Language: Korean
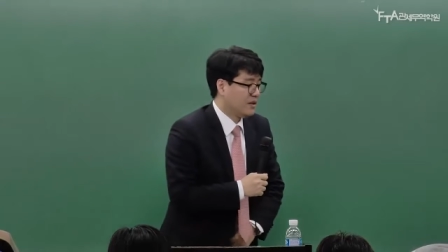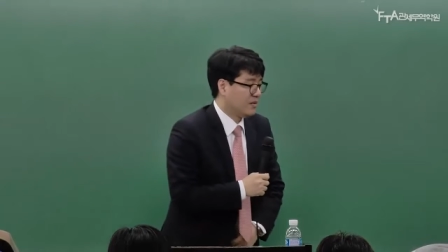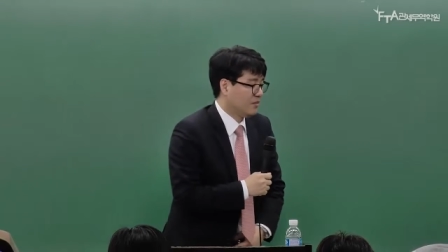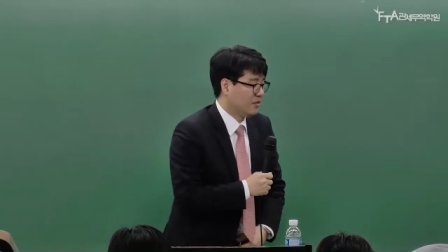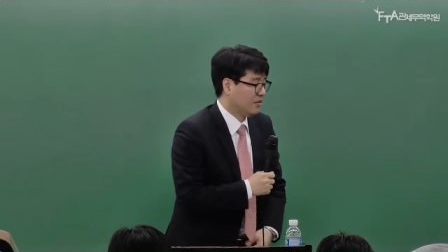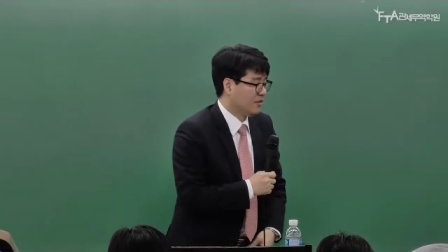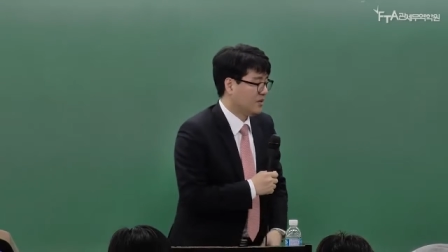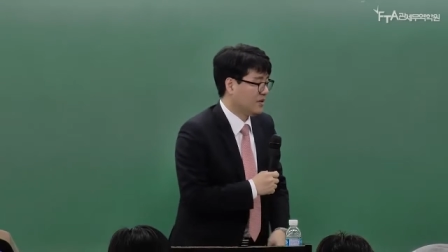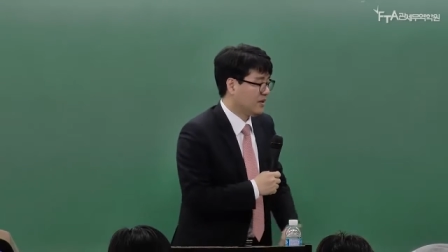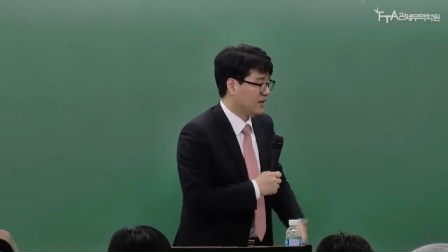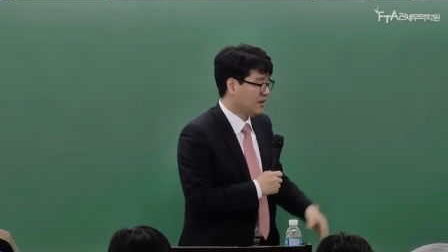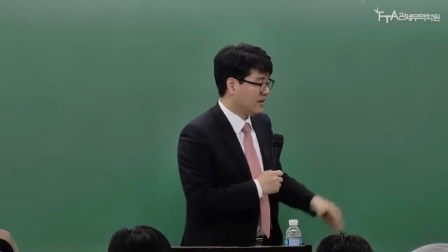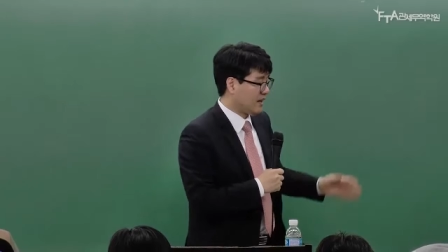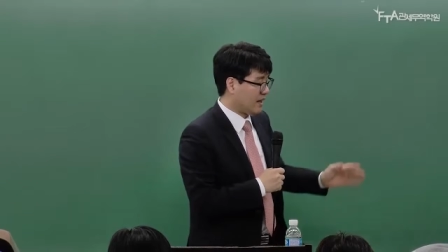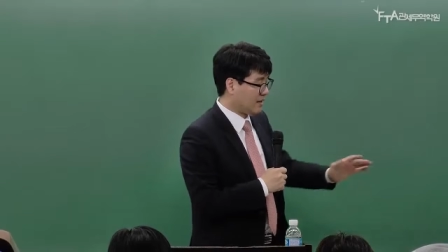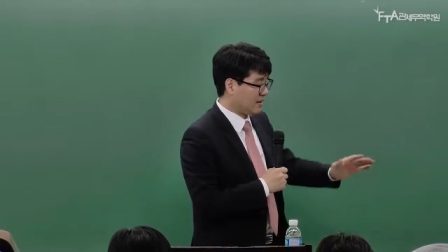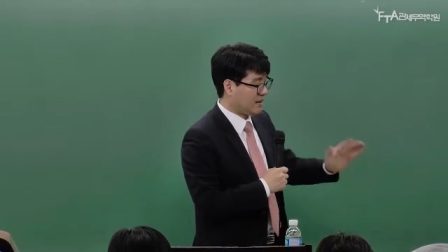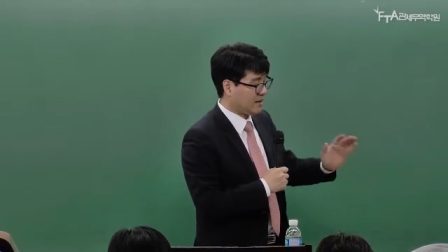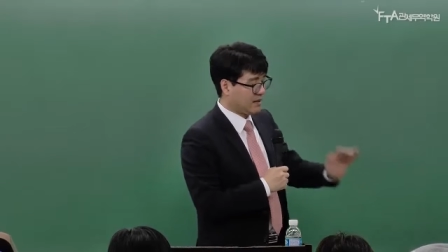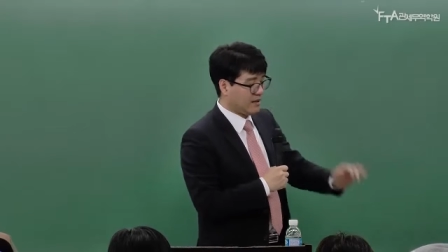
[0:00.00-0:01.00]
기본적인
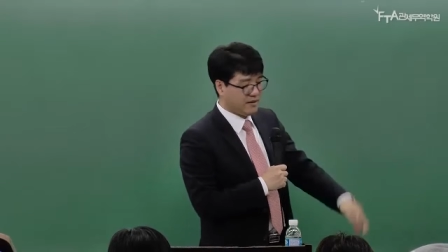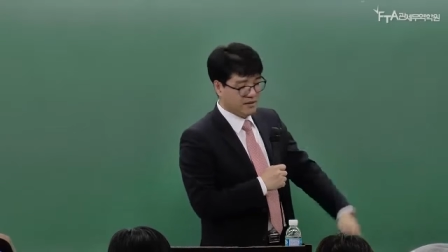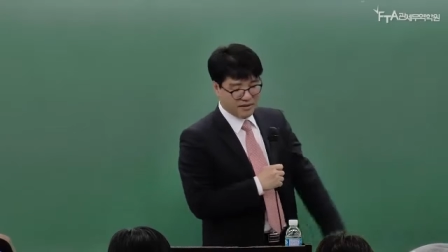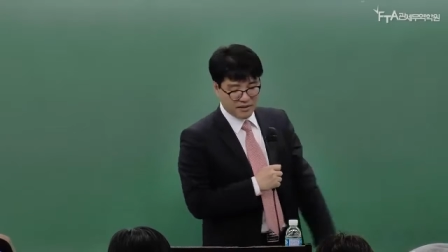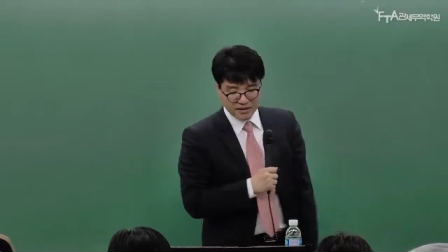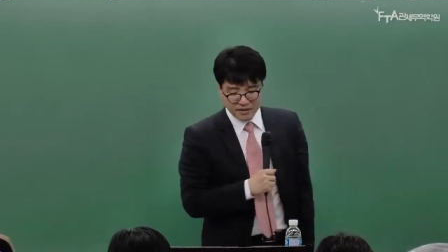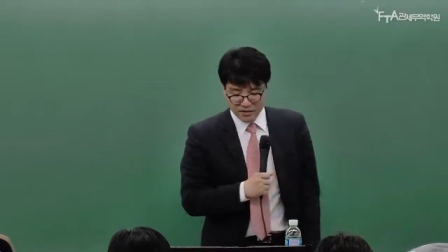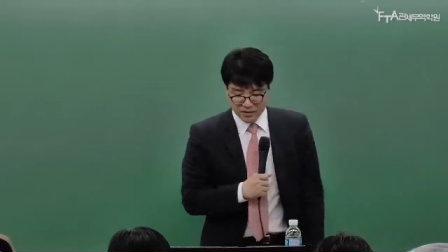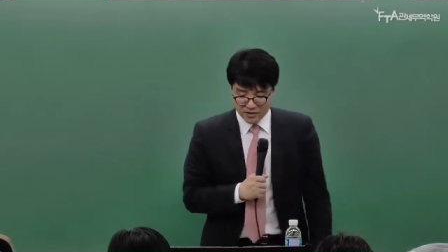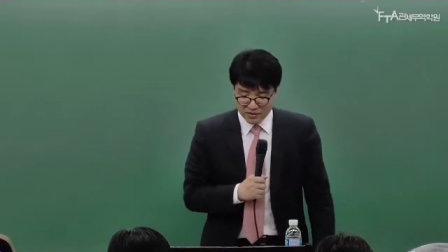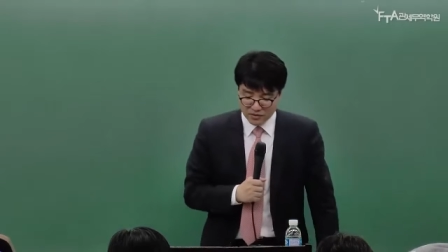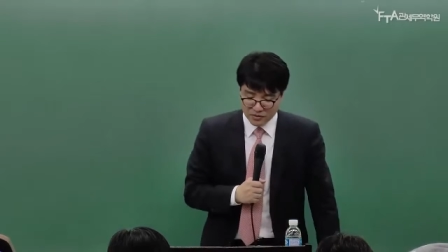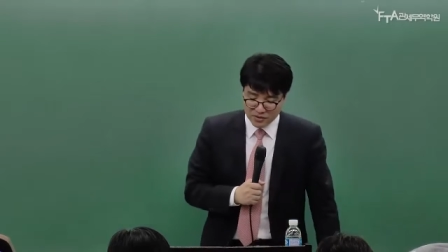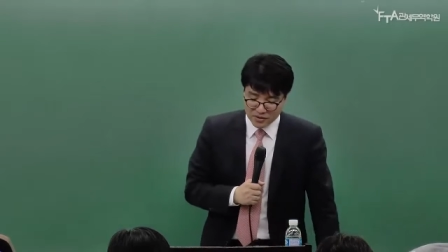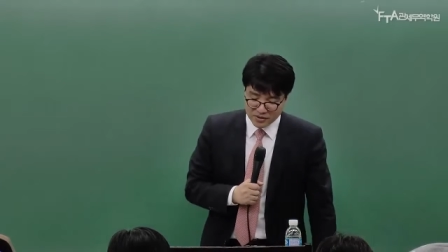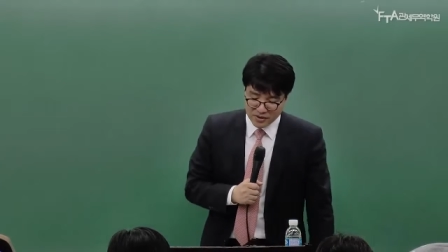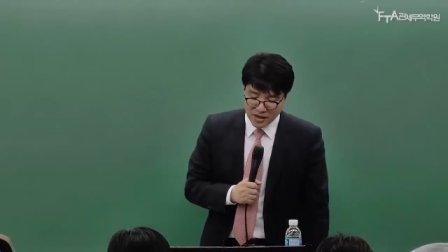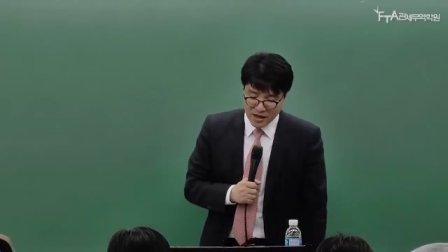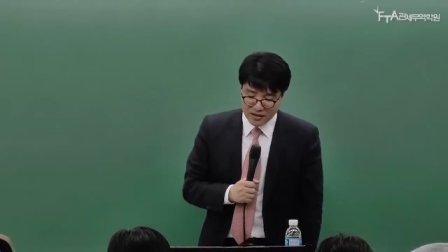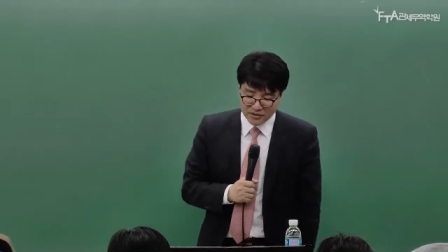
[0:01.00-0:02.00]
간단간단하게 여기서
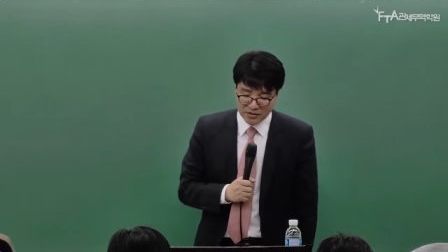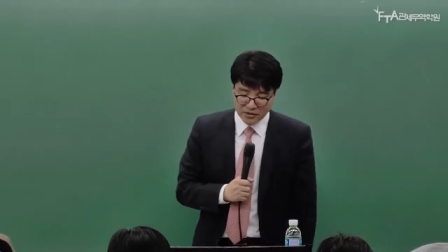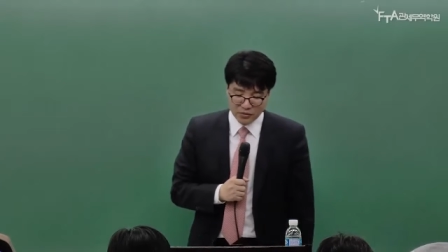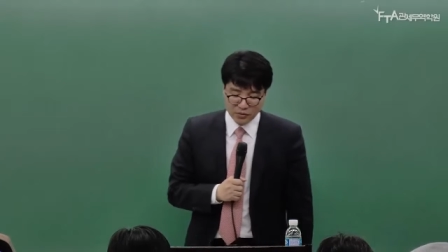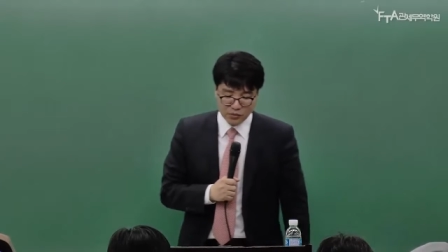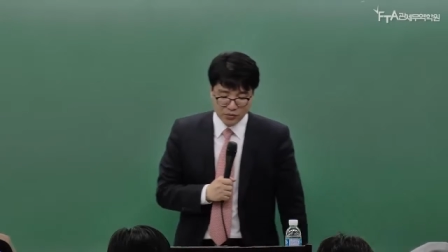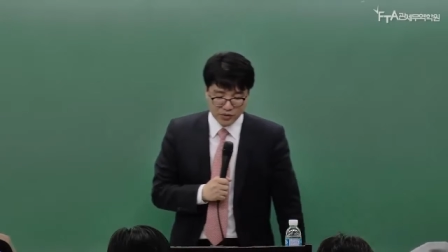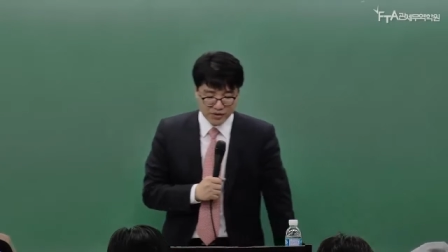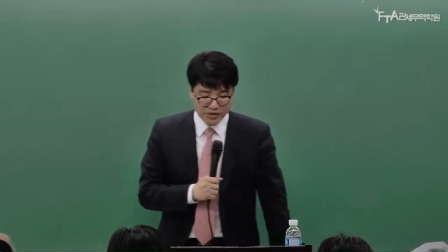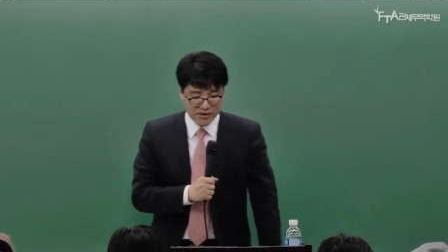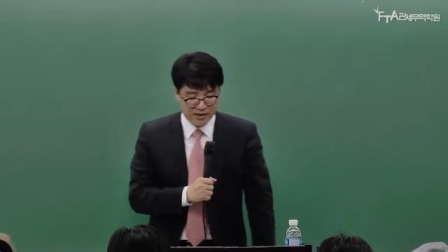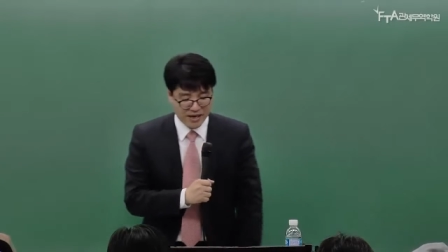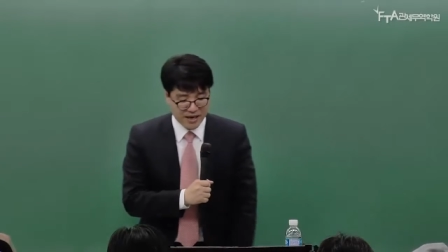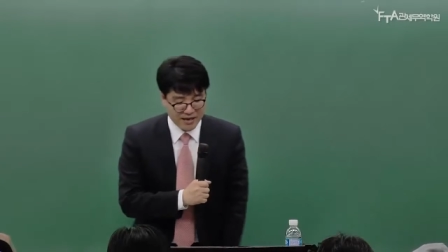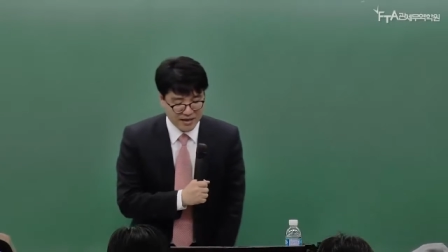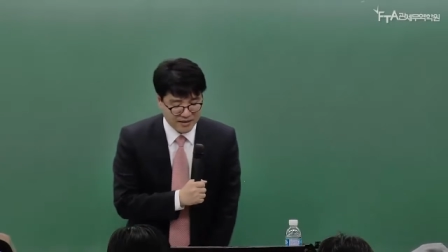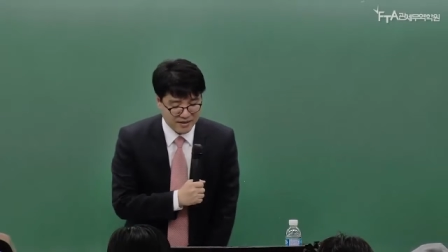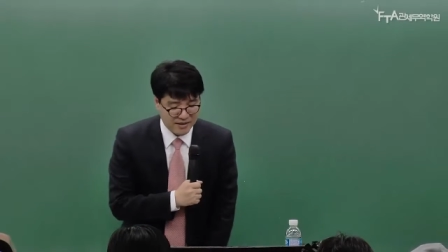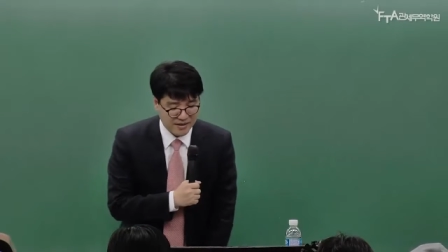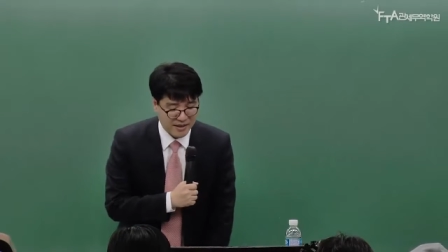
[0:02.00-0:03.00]
이제 사항들이 주어지지
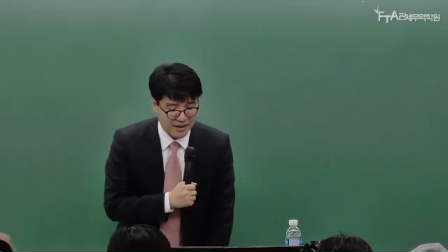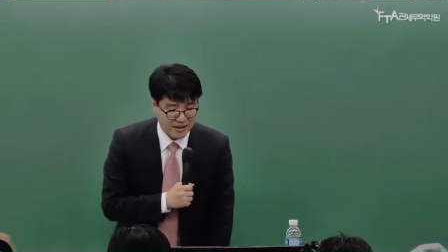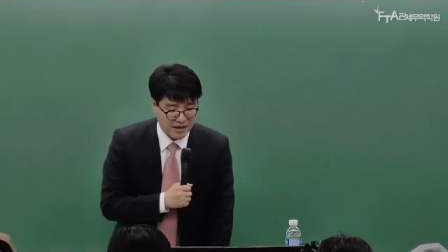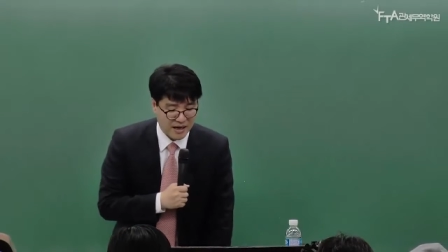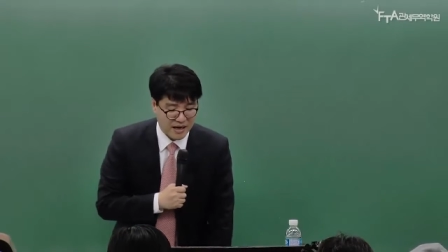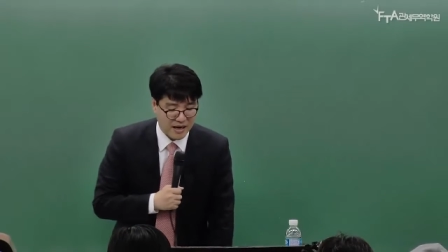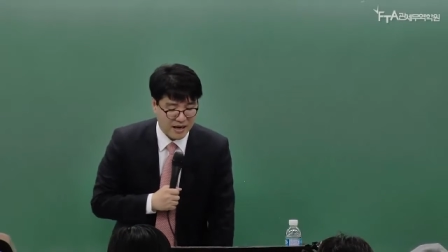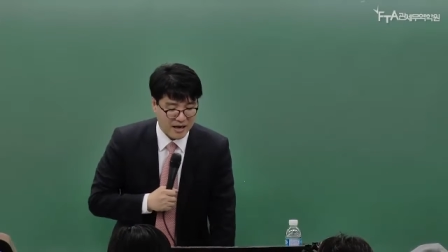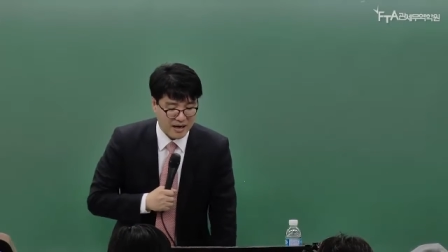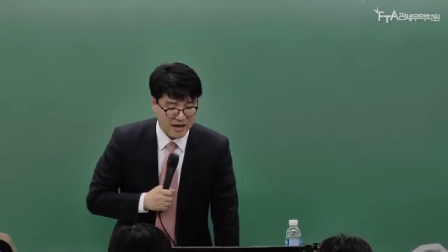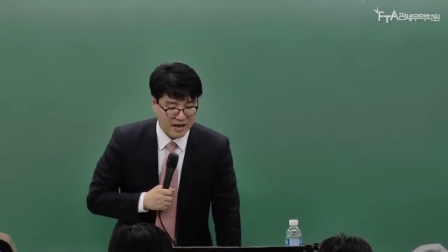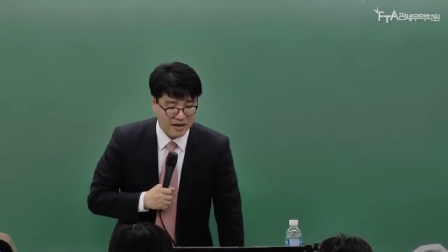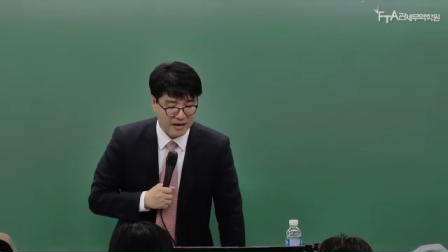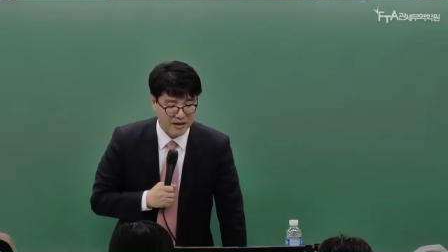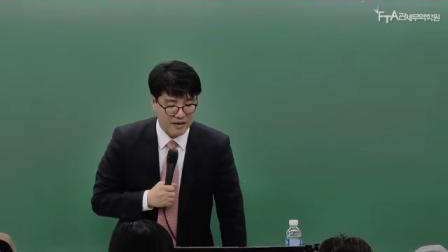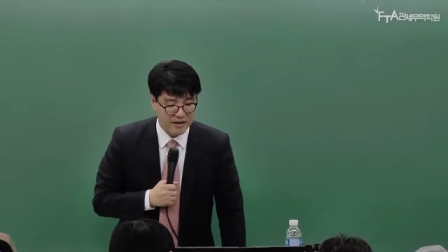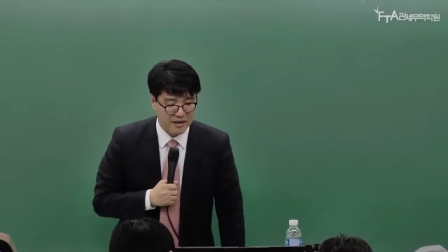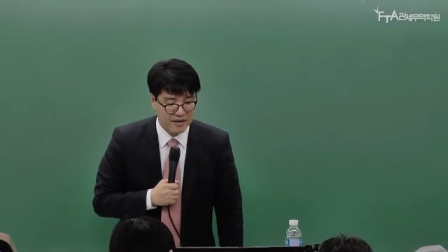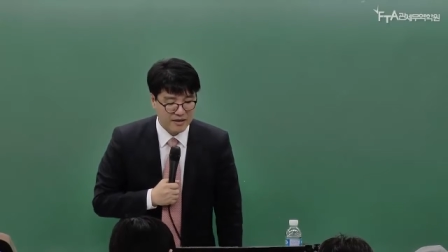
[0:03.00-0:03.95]
않았으니까